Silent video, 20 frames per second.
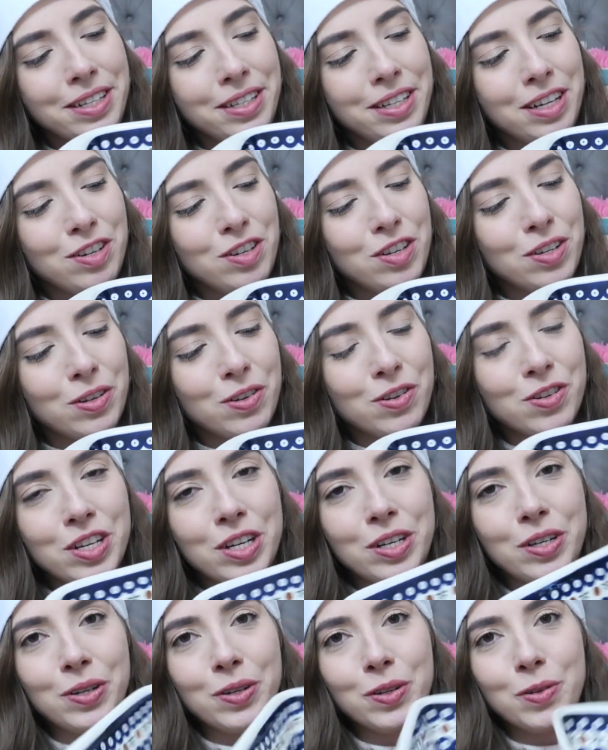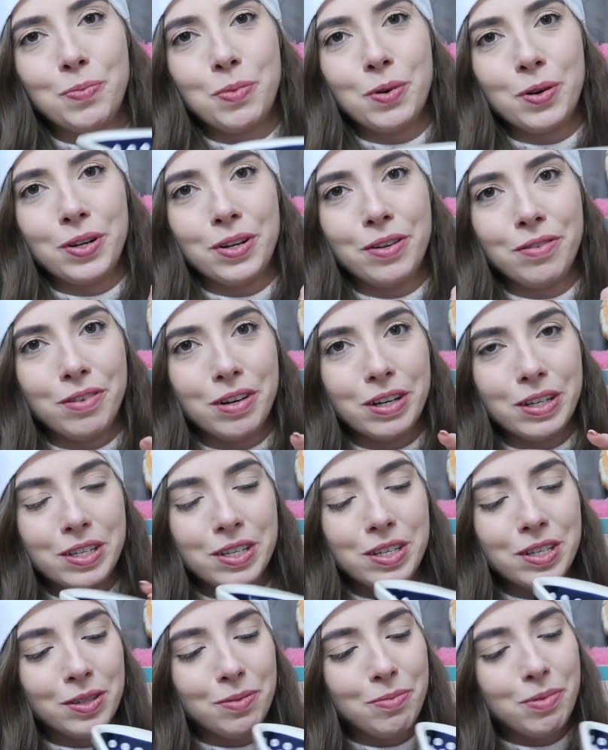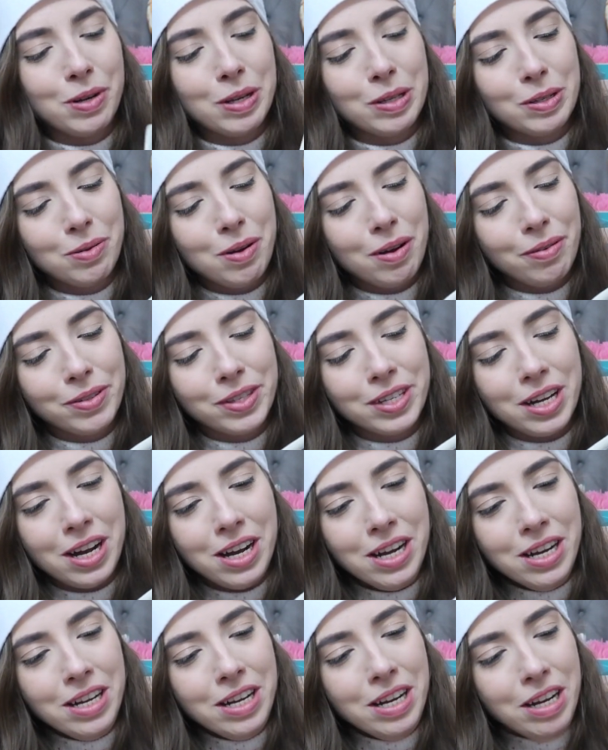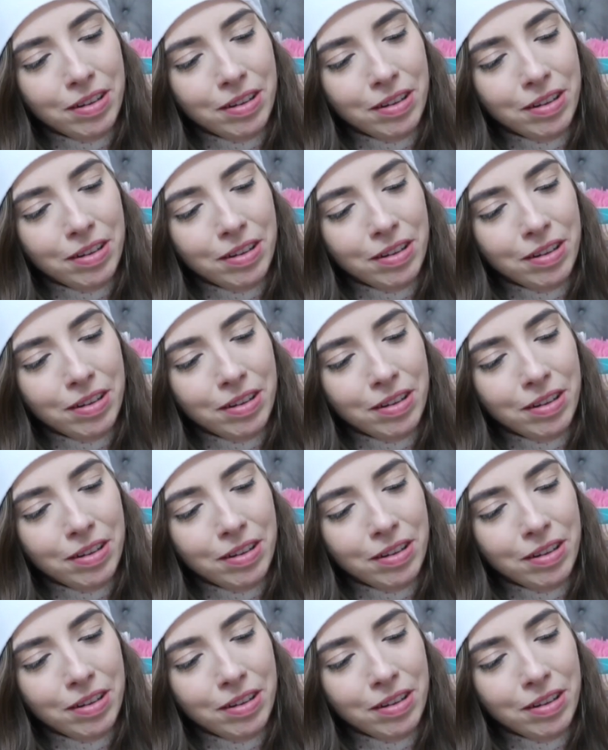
naczynko żaroodporne właśnie z Bolesławca.